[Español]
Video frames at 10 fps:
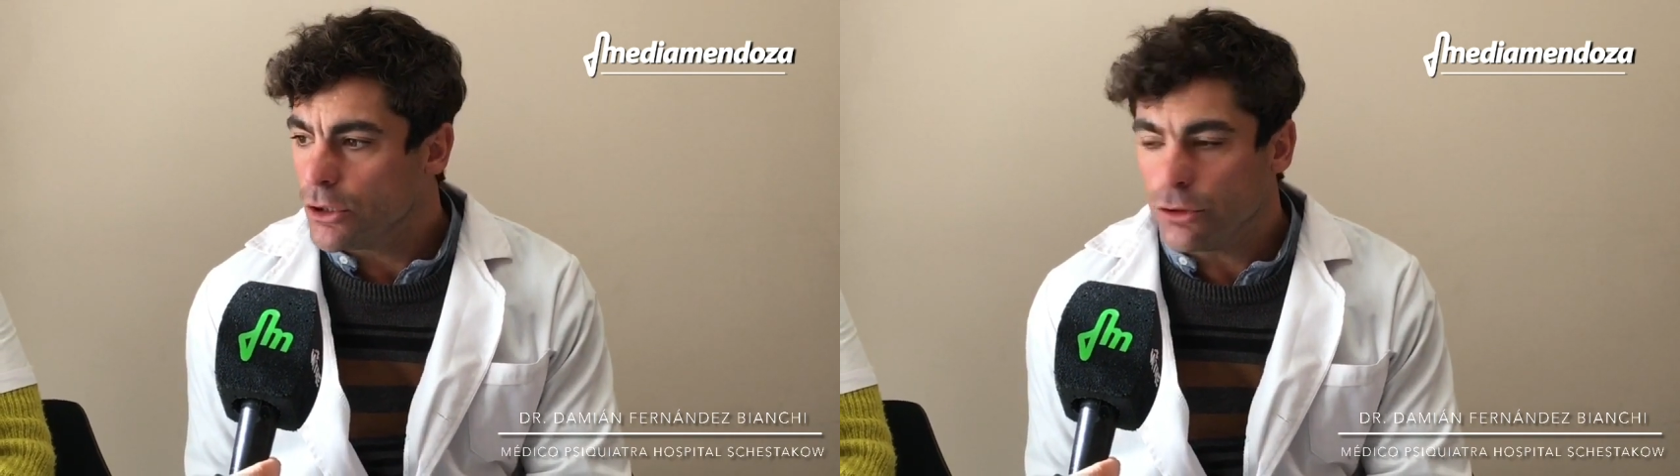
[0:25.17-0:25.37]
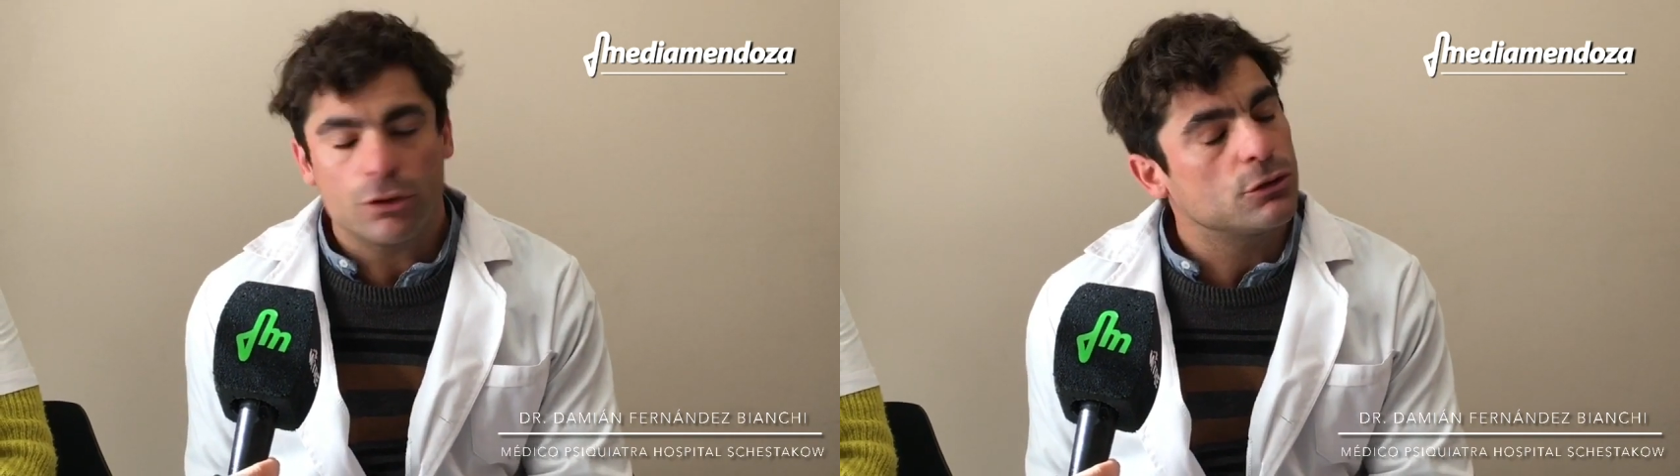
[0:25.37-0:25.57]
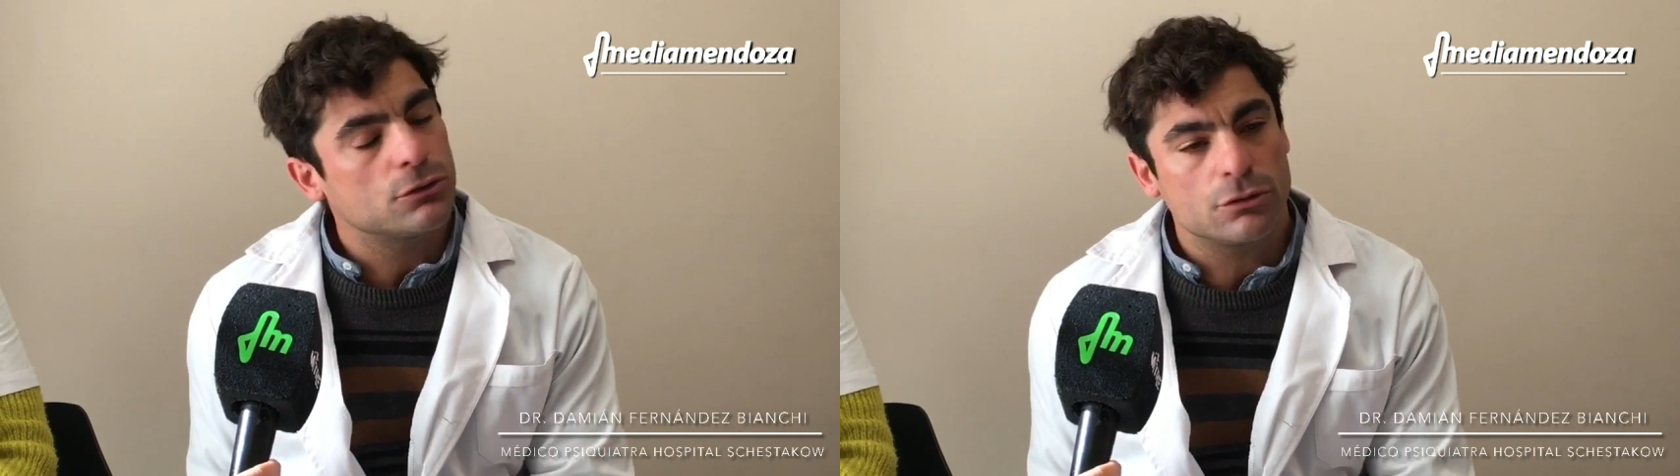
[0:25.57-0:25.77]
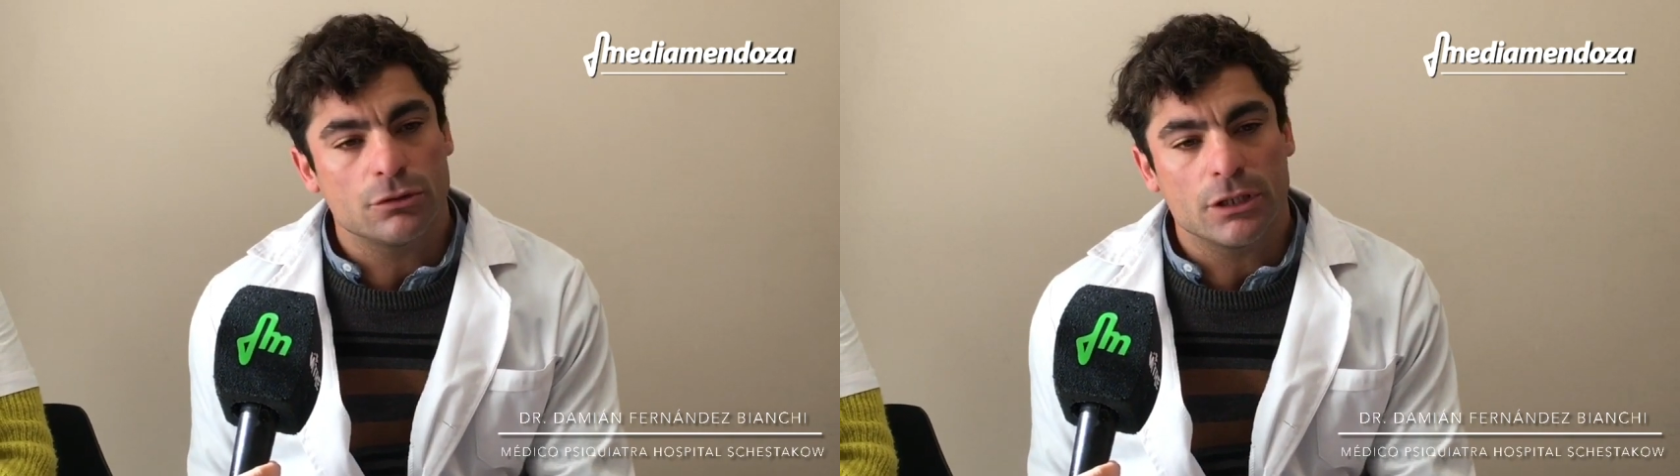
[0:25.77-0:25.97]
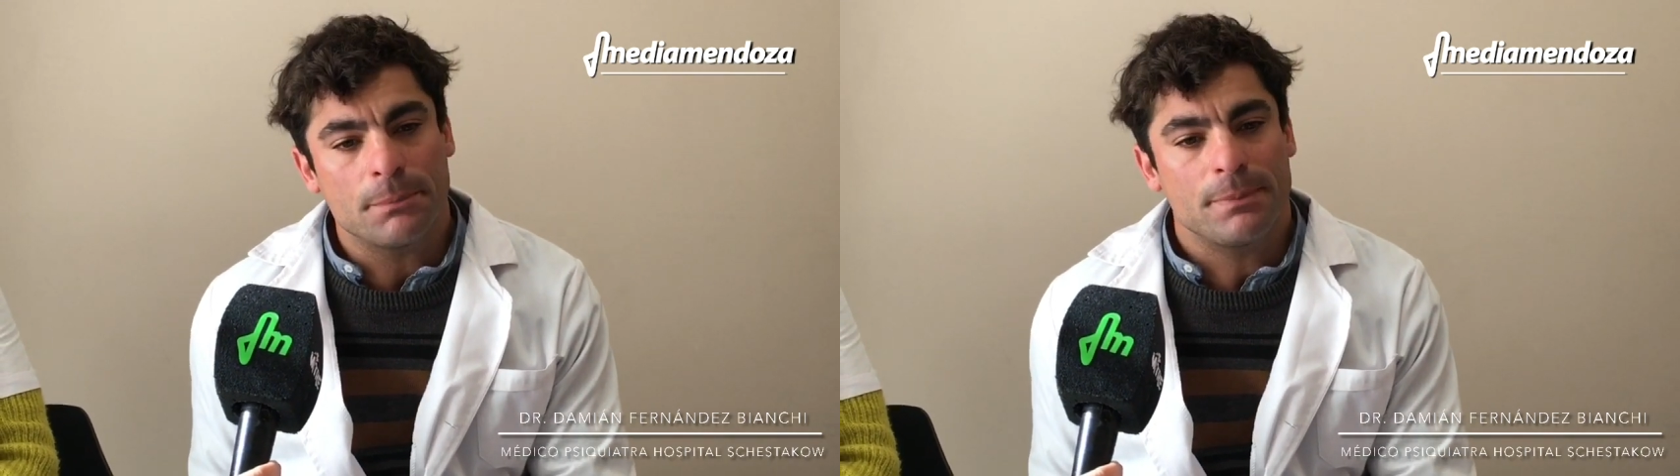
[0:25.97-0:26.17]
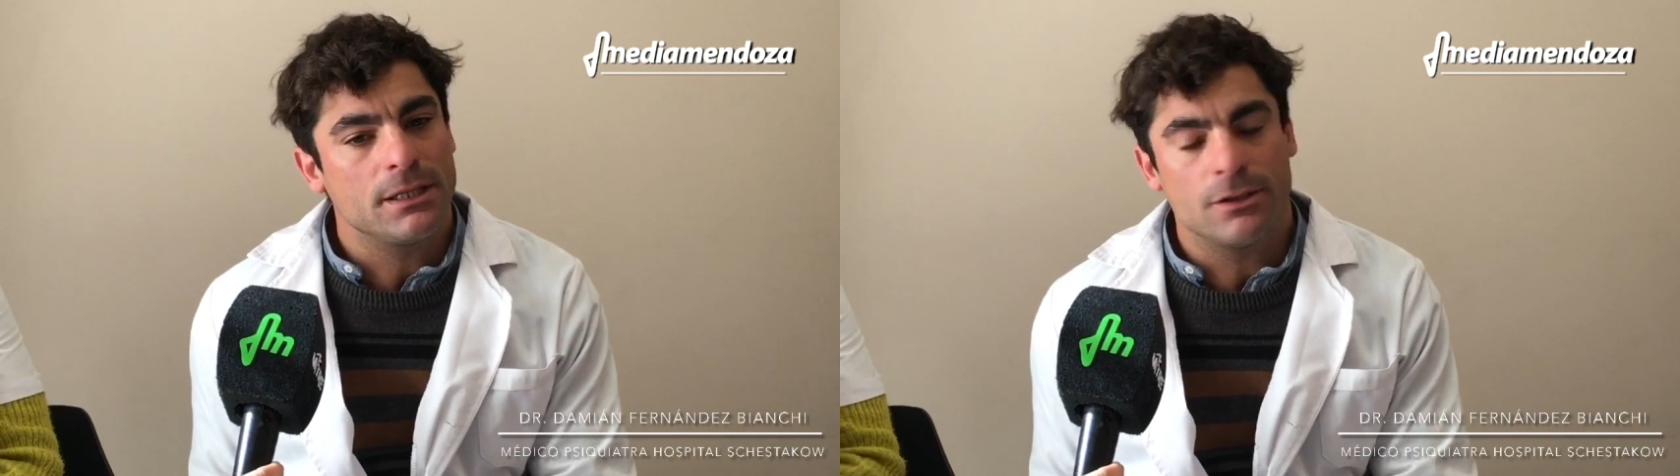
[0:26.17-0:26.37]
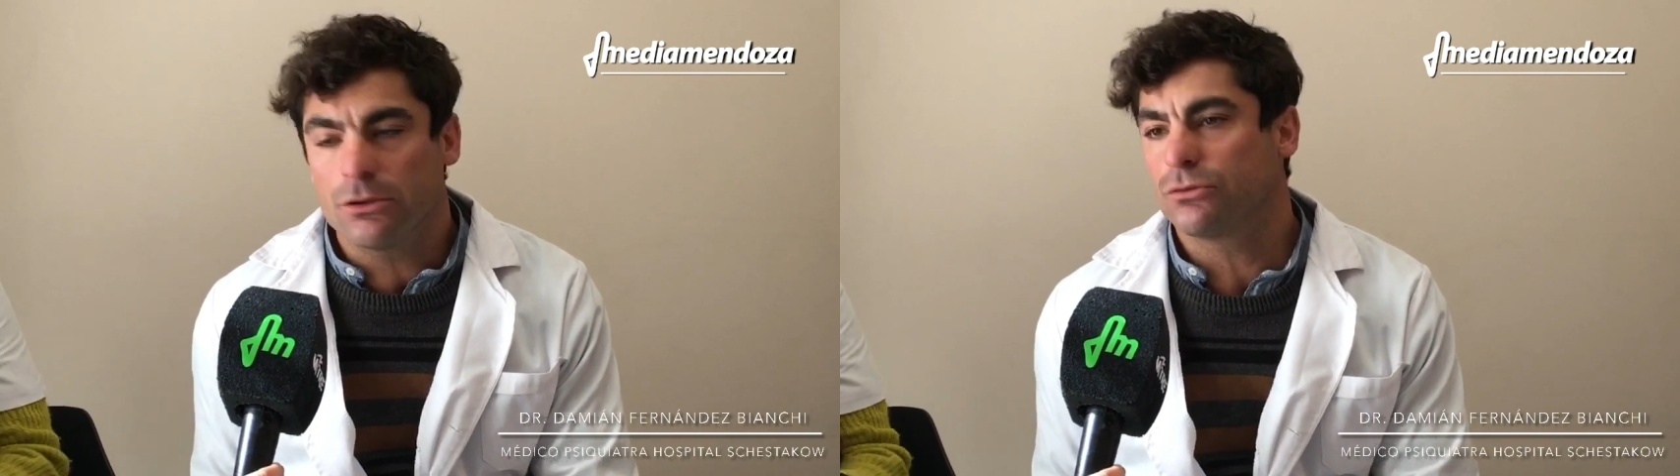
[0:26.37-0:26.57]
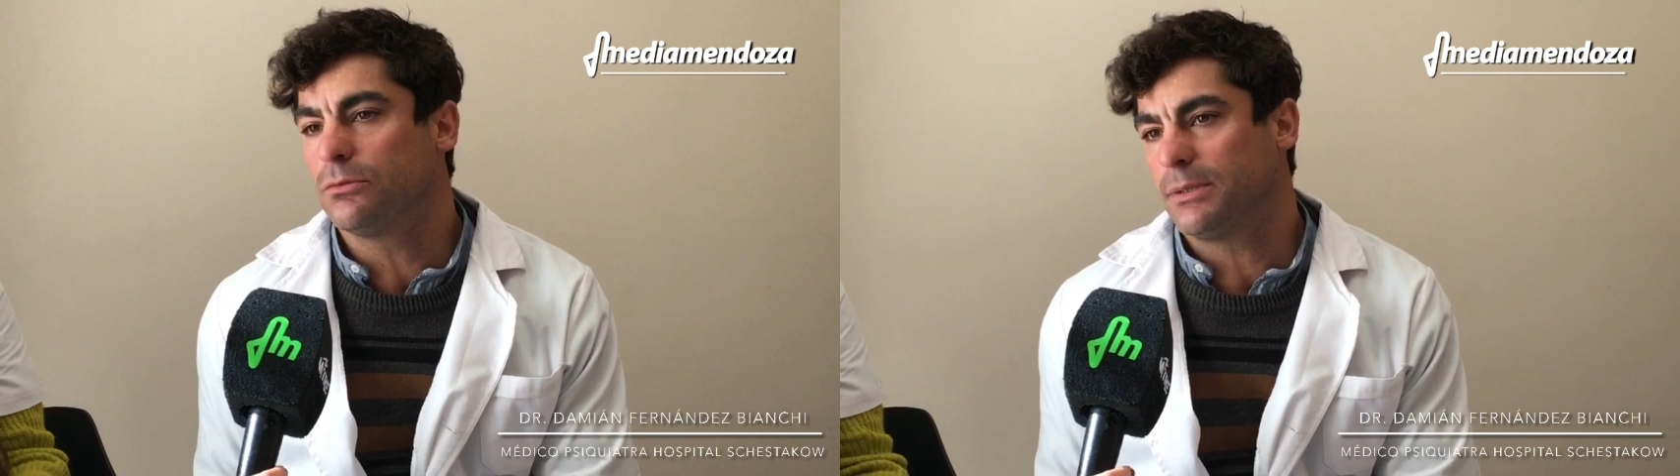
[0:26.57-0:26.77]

no es peligroso